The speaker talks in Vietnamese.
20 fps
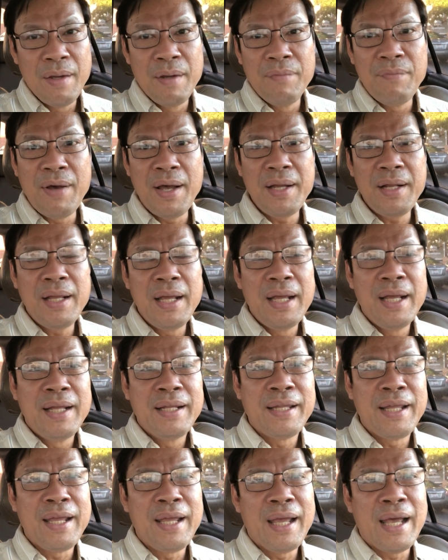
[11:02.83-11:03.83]
vâng
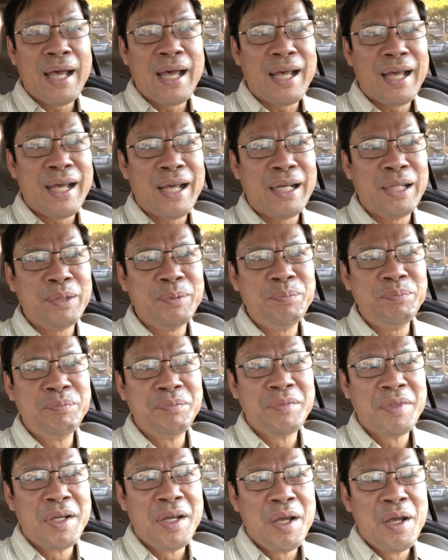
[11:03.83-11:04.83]
thì uh,
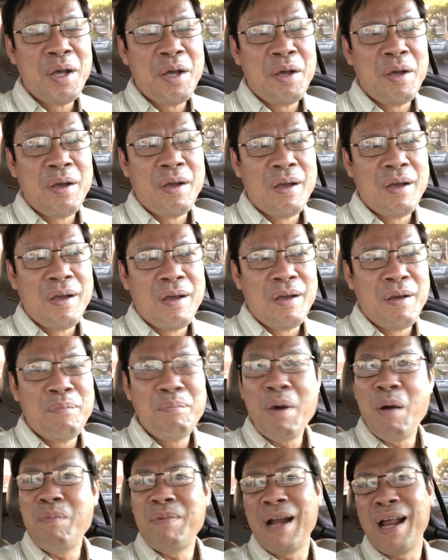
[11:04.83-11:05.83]

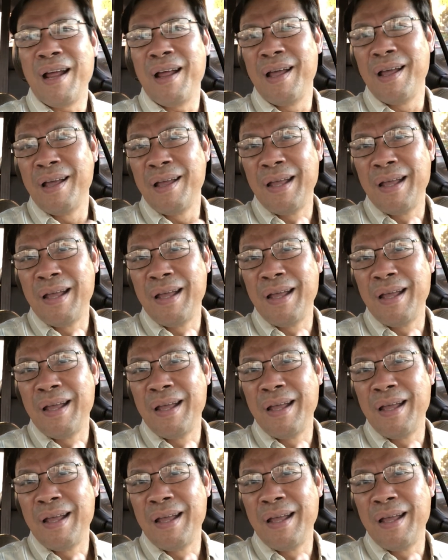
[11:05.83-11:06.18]
mong rằng